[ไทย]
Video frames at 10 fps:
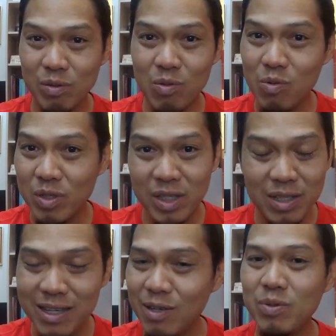ลูกชิ้น
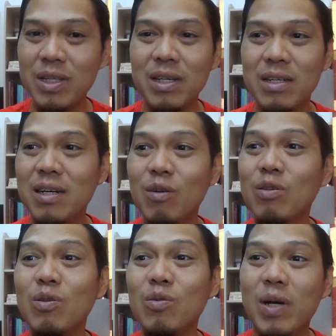เนื้อนู่นนี่คือเขา
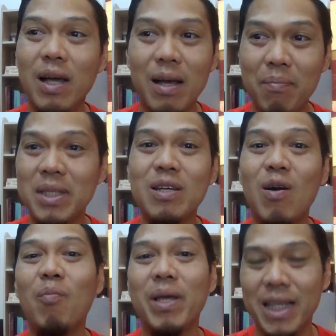จะรู้ว่ามันจะออกมาอ